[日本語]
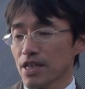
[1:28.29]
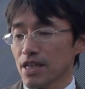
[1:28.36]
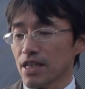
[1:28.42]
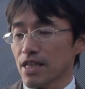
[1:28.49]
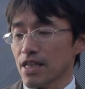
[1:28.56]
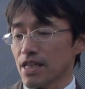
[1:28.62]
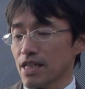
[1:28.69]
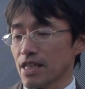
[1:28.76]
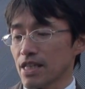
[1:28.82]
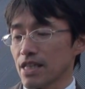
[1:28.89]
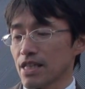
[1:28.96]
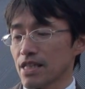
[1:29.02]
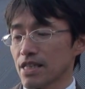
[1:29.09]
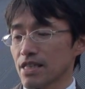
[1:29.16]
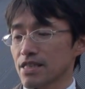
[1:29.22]

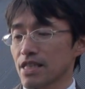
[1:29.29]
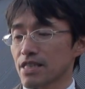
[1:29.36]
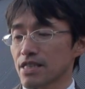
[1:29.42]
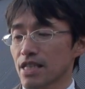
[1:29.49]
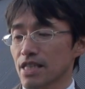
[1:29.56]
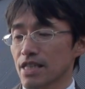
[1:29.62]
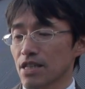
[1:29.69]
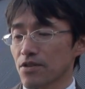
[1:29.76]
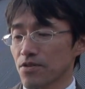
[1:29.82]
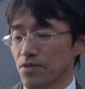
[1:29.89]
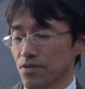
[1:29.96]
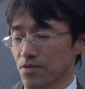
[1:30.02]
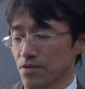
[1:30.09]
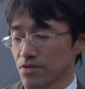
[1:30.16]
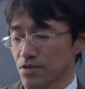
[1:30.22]
えー、先生方
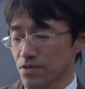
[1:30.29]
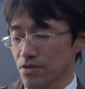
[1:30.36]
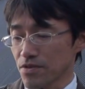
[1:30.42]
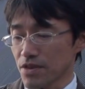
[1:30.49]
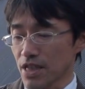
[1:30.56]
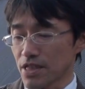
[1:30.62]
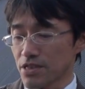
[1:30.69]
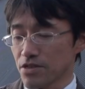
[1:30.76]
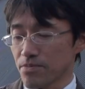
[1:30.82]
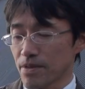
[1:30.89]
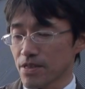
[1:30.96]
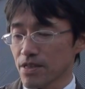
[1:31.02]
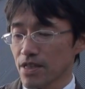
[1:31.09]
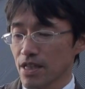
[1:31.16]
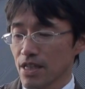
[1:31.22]
の本をちょっと手にしてお
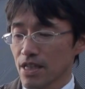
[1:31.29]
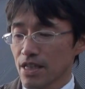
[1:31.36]
ります。